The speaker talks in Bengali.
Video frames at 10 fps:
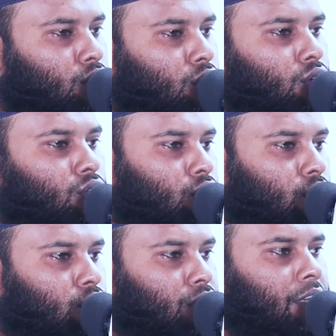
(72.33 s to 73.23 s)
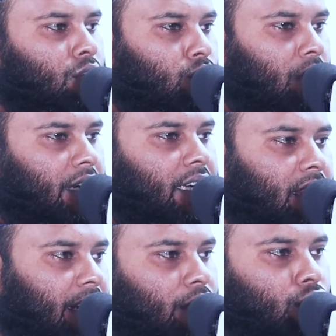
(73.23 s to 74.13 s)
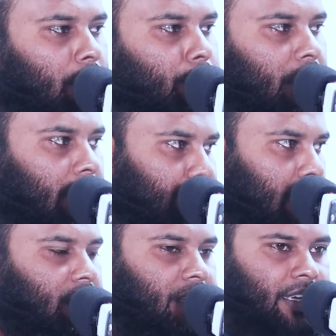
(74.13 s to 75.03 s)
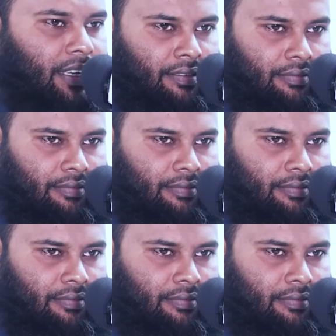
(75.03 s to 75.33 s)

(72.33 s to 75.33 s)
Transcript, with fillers: ছোট ছোট শিশুদেরকে তারা সব মেরে ফেলছে